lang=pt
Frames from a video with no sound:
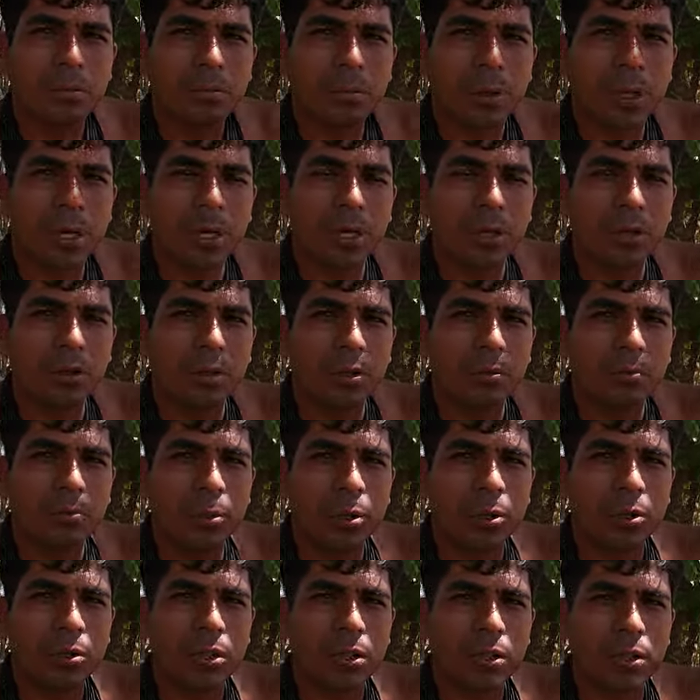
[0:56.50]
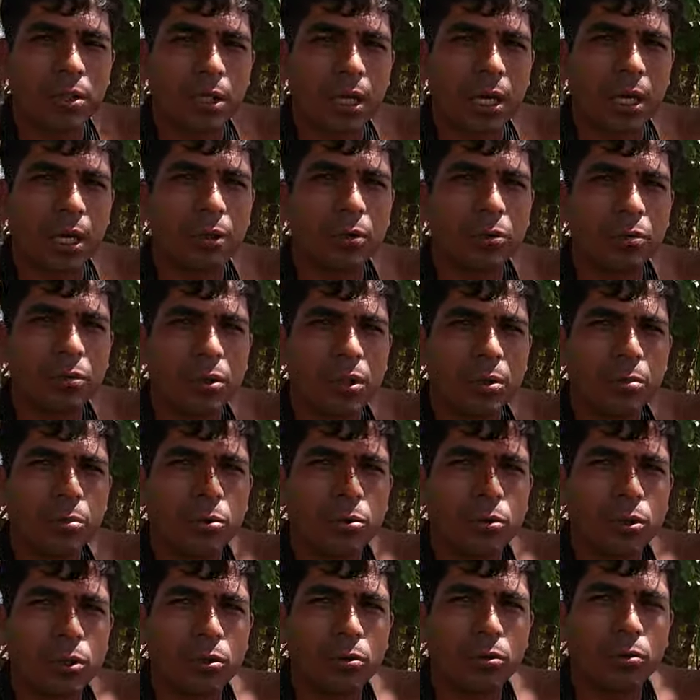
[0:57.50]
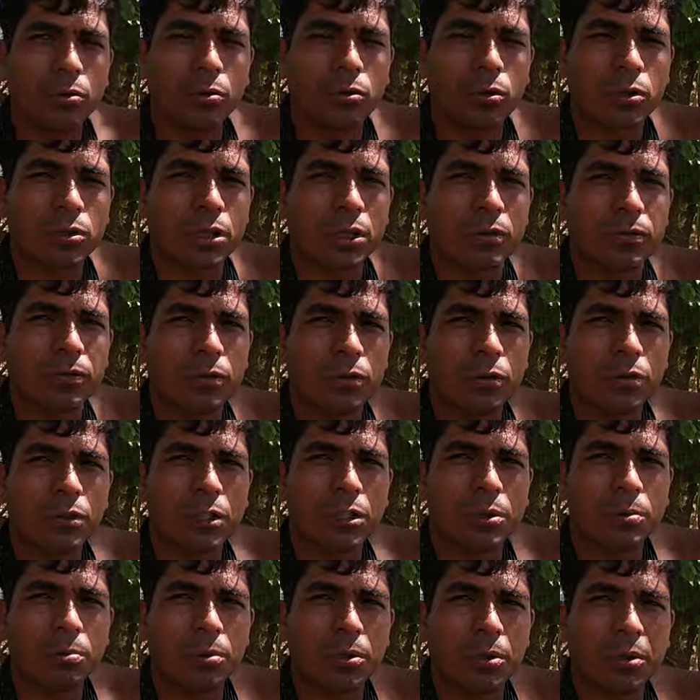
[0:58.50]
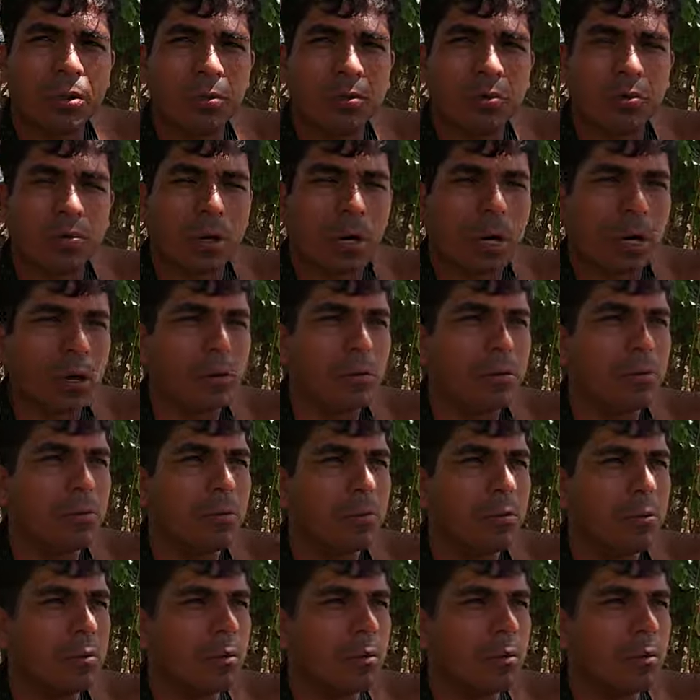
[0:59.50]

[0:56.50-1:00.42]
para que nós possa estar contribuindo com nossa força espiritual